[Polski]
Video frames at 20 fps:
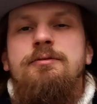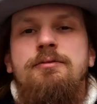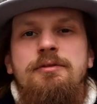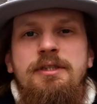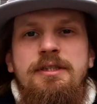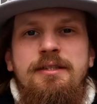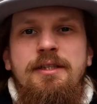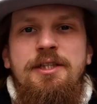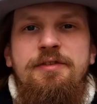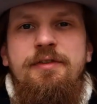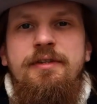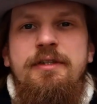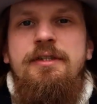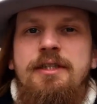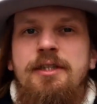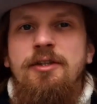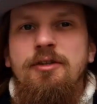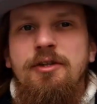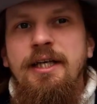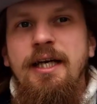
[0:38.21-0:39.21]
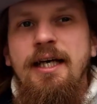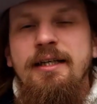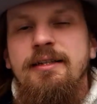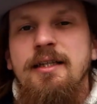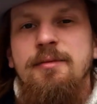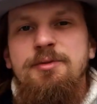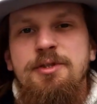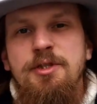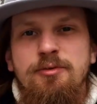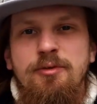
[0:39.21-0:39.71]
Ulica Świętego
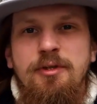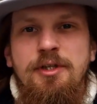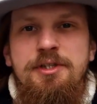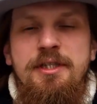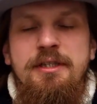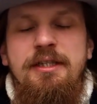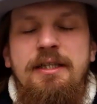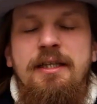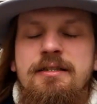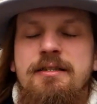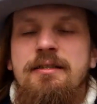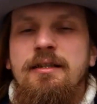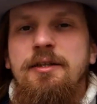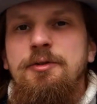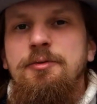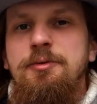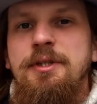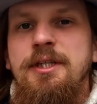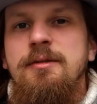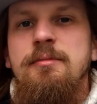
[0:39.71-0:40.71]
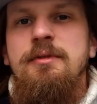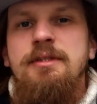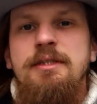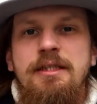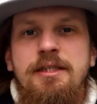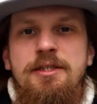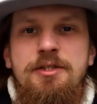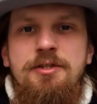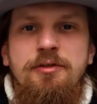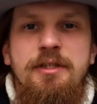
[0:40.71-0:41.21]
Jana, przy której się teraz znajdujemy,
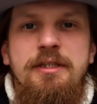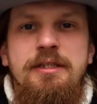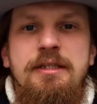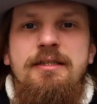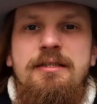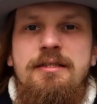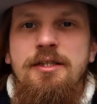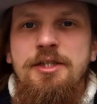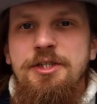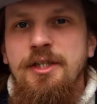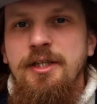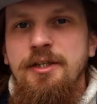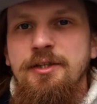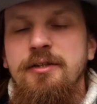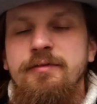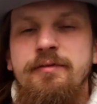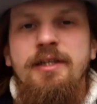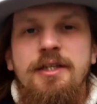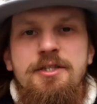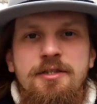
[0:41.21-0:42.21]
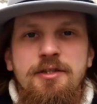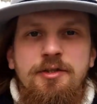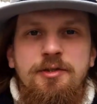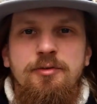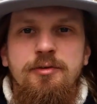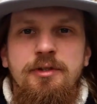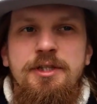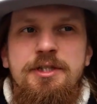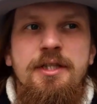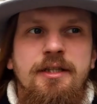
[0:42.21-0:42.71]
jest to jedna ze średniowiecznych
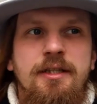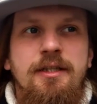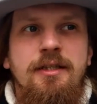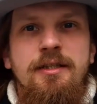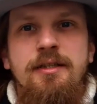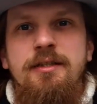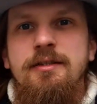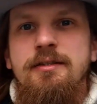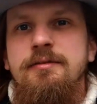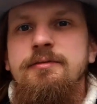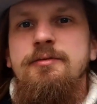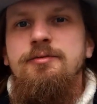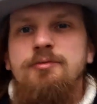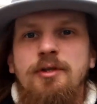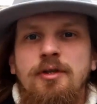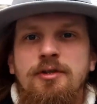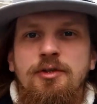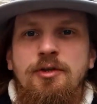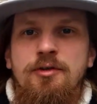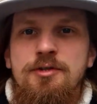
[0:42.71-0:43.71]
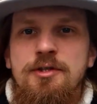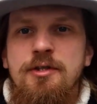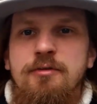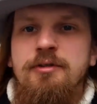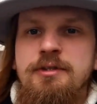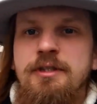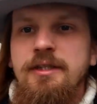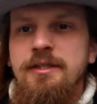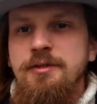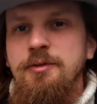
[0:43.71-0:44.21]
uliczek, y, które odchodzą
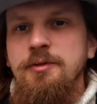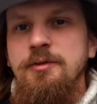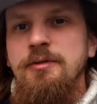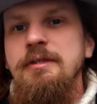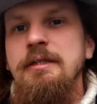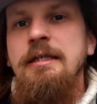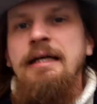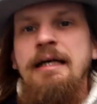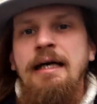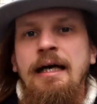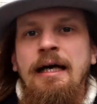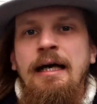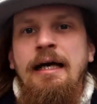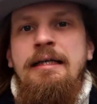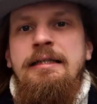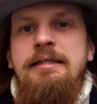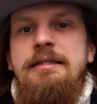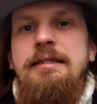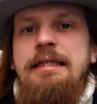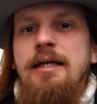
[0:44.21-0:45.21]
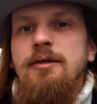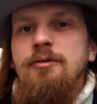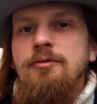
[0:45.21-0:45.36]
od rynku. Ta